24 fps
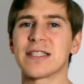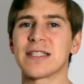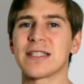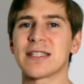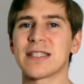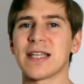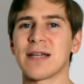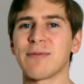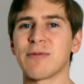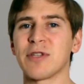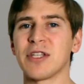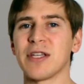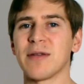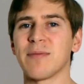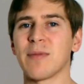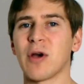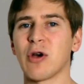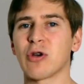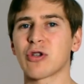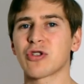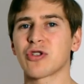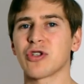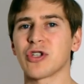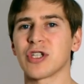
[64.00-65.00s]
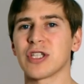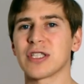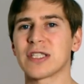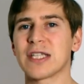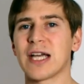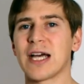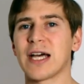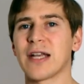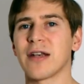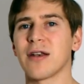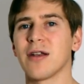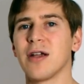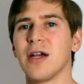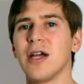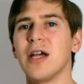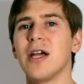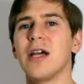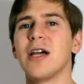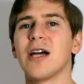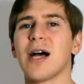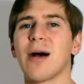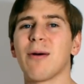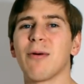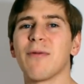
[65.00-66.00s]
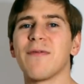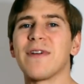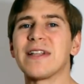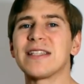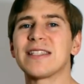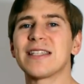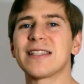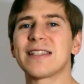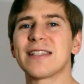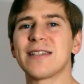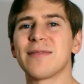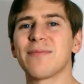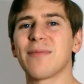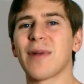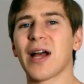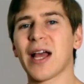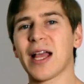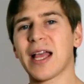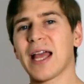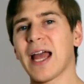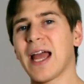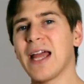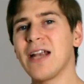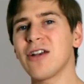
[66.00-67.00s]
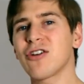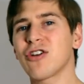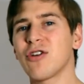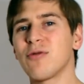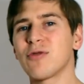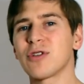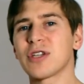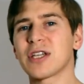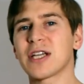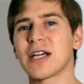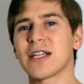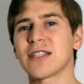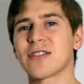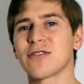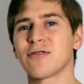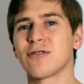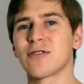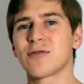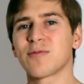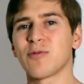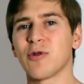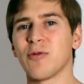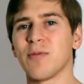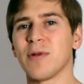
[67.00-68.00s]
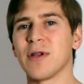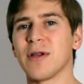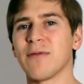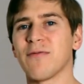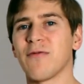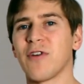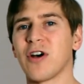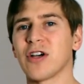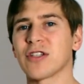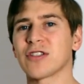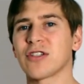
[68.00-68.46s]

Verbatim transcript: es damit eben auch schon getan. Aber wenn es jetzt eben mal kein Kommunikationsproblem war,